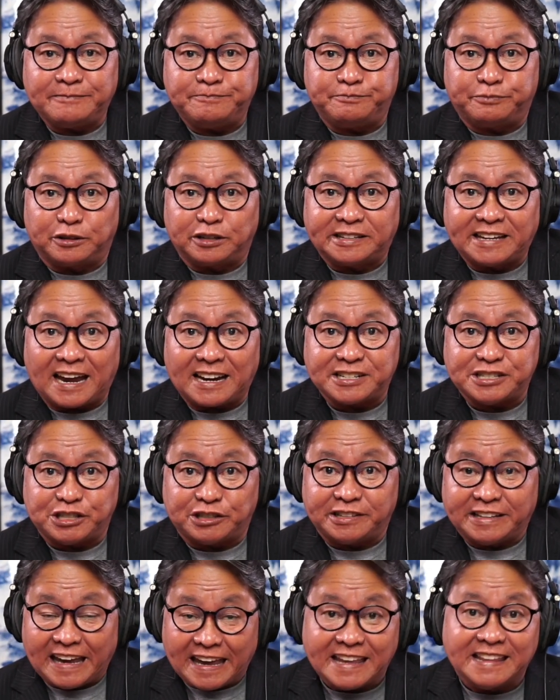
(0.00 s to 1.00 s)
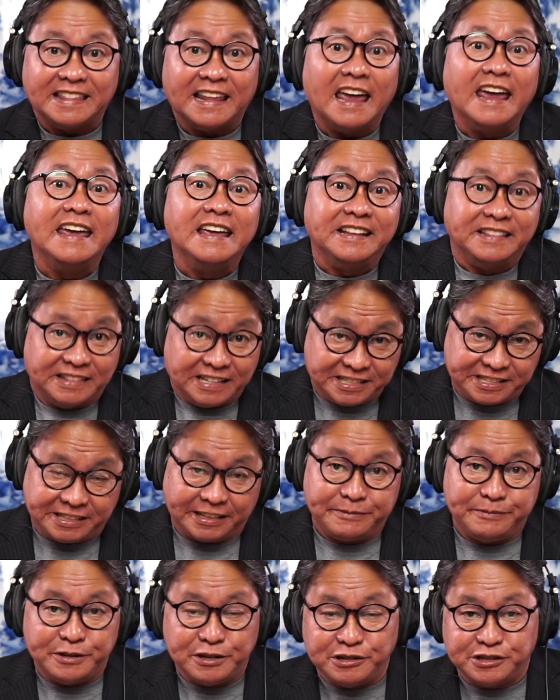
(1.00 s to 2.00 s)
production and
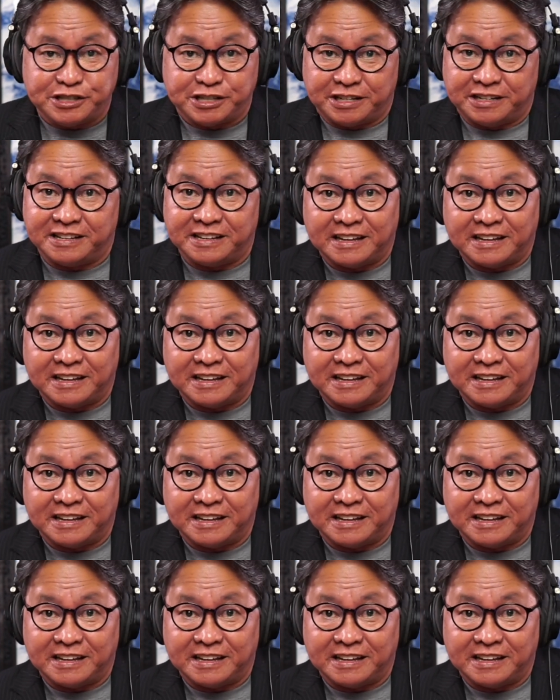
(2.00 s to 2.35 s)
distribution.